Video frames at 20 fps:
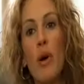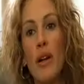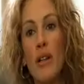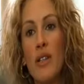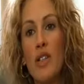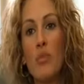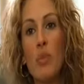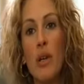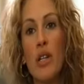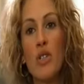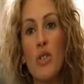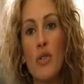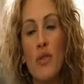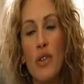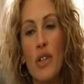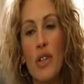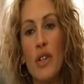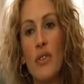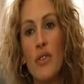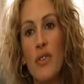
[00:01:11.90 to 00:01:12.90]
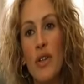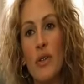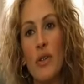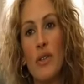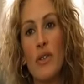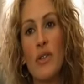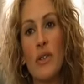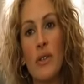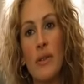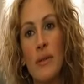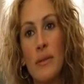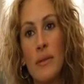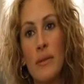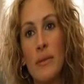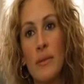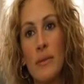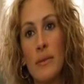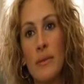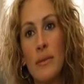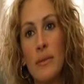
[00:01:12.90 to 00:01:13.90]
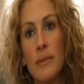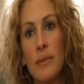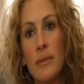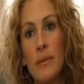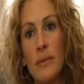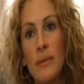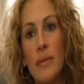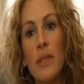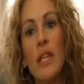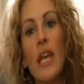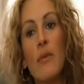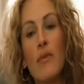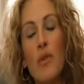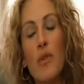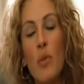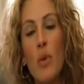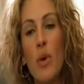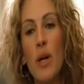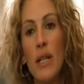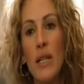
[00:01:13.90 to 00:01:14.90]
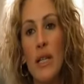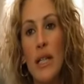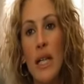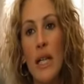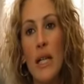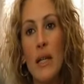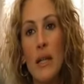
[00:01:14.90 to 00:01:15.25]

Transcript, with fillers: доставлена специально для вас из скважины